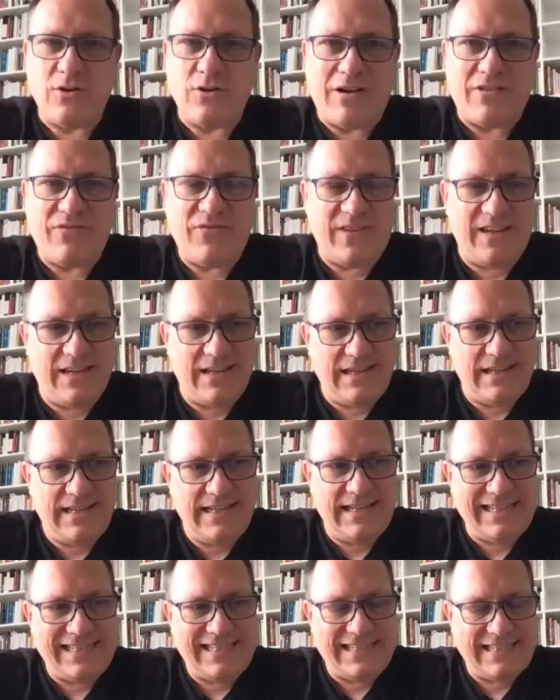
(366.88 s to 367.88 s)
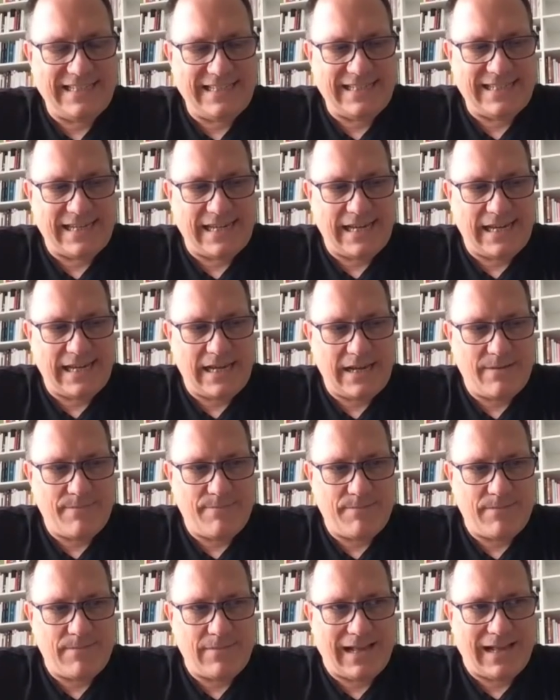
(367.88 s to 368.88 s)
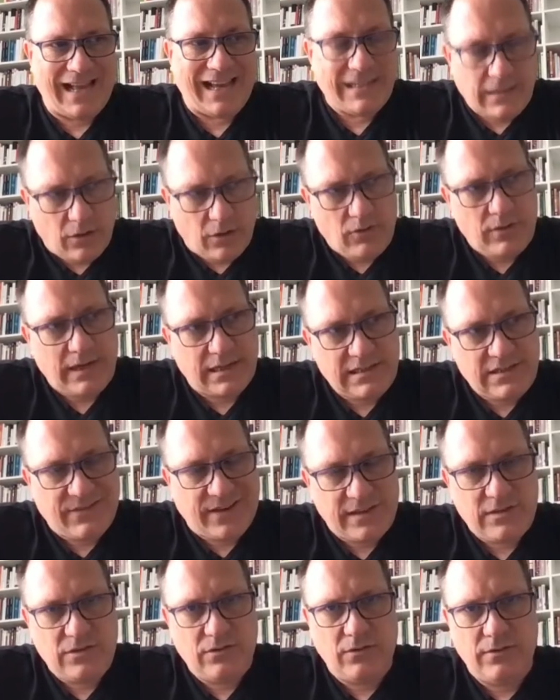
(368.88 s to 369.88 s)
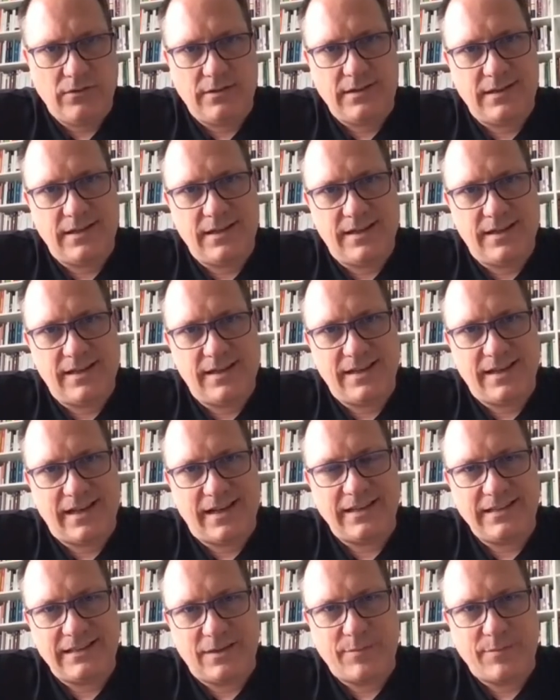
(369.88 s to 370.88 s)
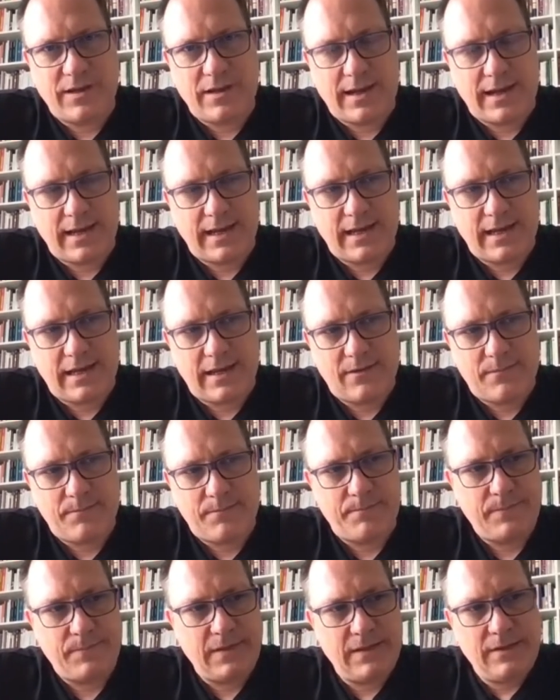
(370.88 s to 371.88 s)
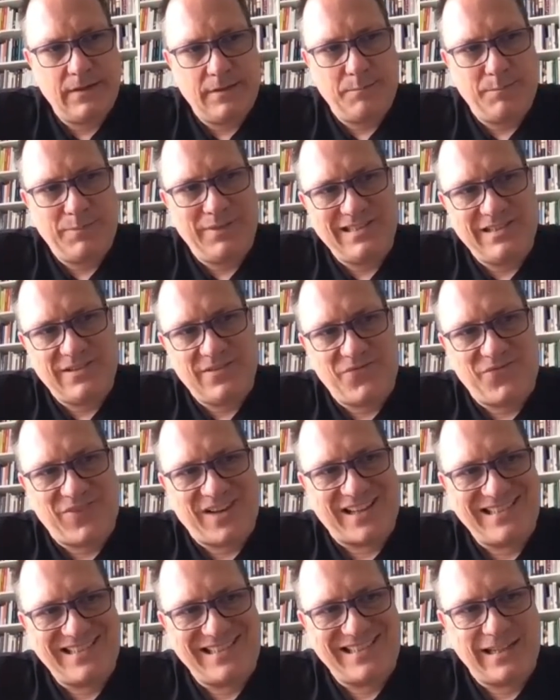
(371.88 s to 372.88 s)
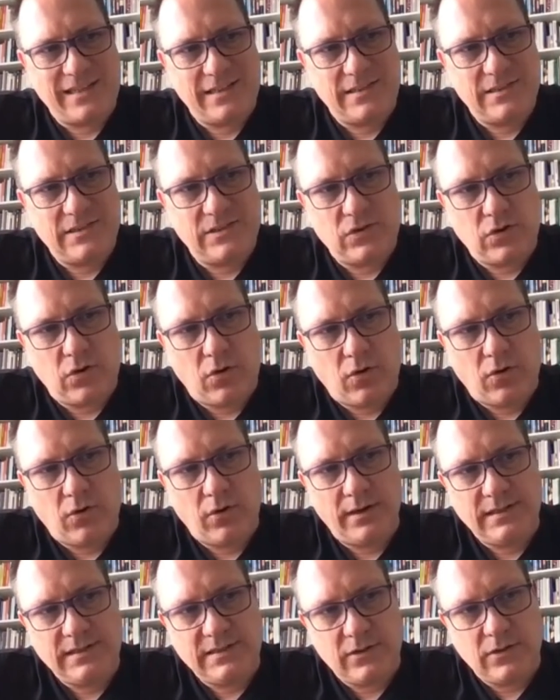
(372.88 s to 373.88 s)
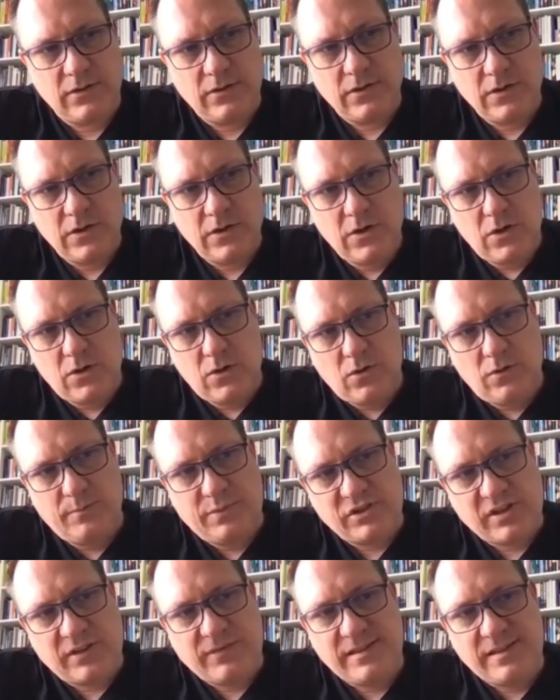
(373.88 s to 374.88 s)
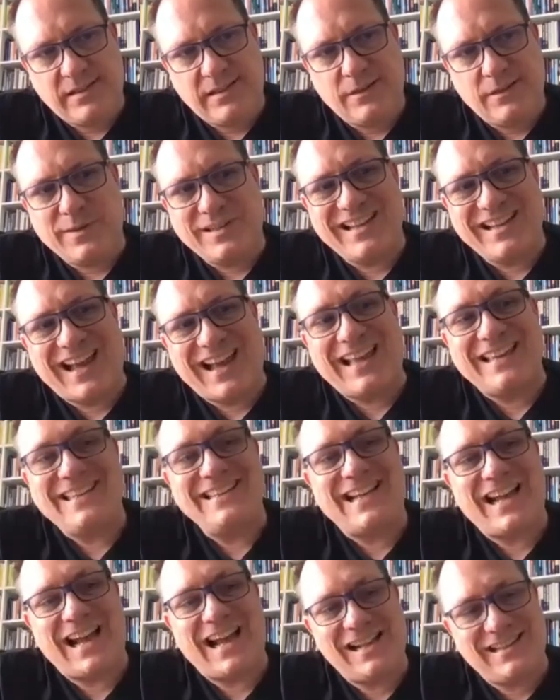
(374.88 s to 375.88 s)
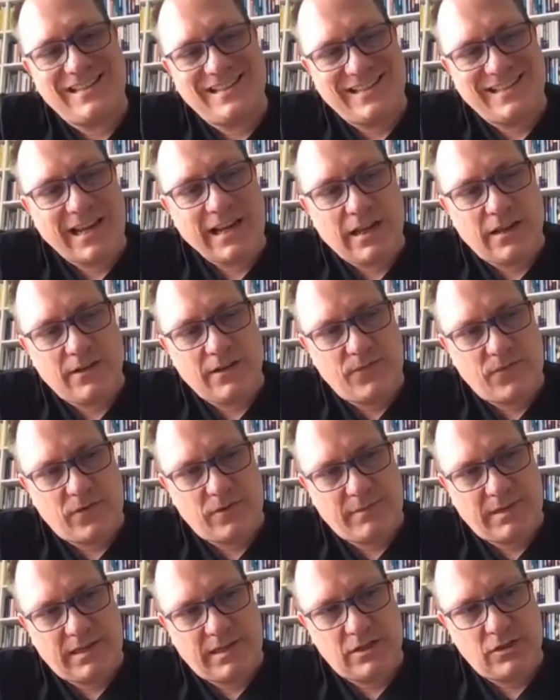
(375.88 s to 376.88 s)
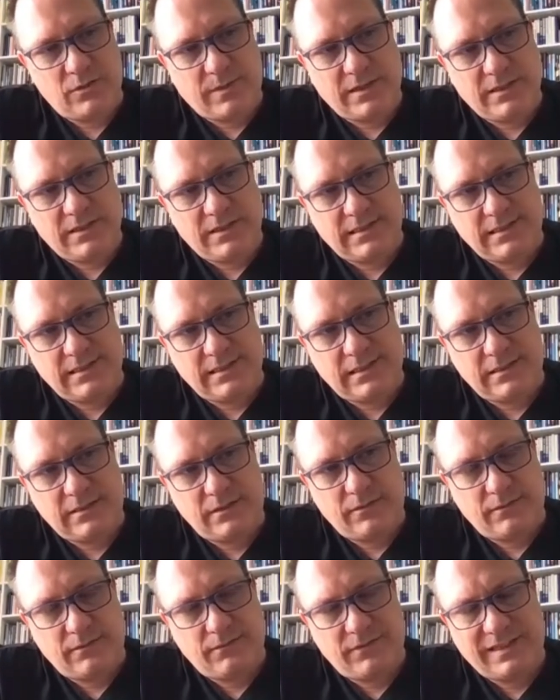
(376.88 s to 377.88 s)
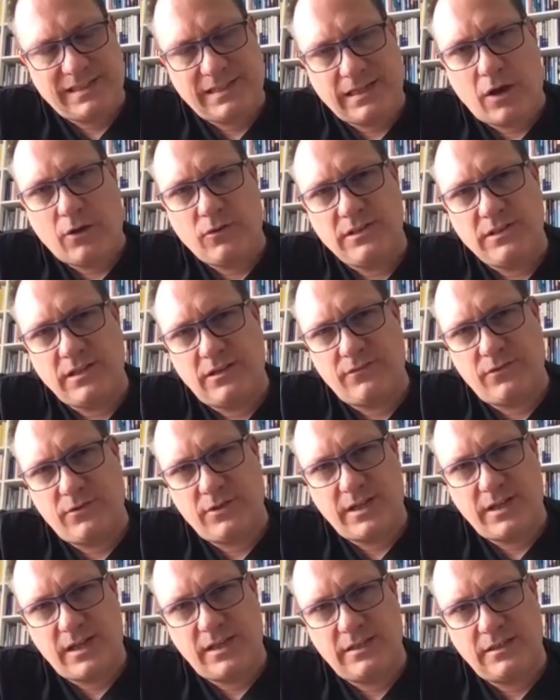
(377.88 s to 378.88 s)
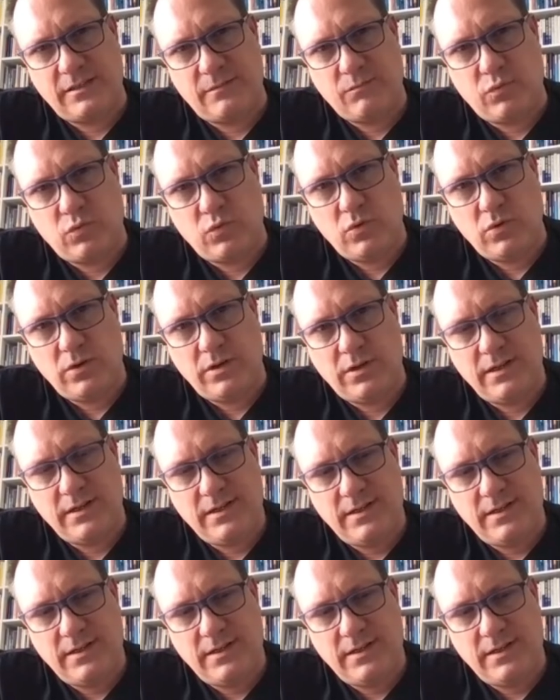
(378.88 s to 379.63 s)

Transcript: Nummer vier ist, ähm, reicht auch ganz weit zurück, äh, reicht aber ähm, bis fast ins Heute und beschäftigt sich mit radikalen Denkern von Management. Das ist das wirklich Außergewöhnliche an diesem Buch.